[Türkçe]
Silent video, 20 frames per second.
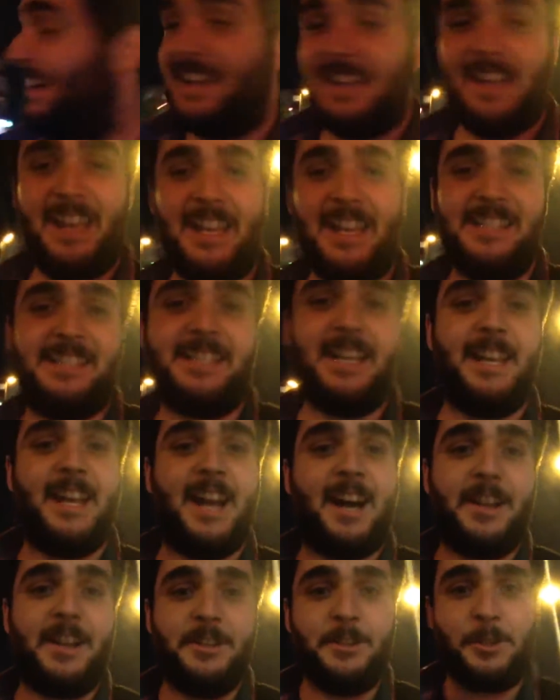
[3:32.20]
Neyse
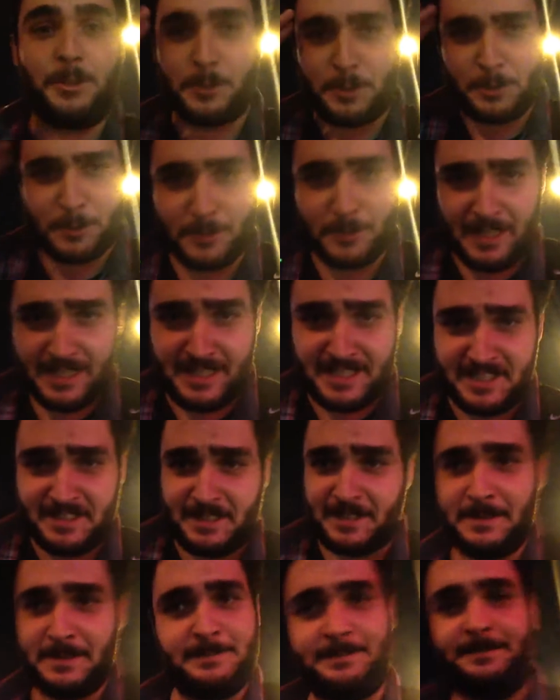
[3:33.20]
yarın görüşürüz
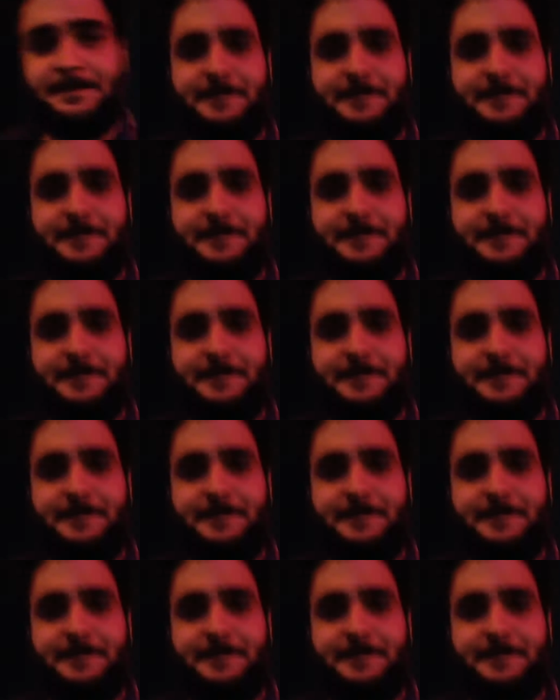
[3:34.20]
gençlik.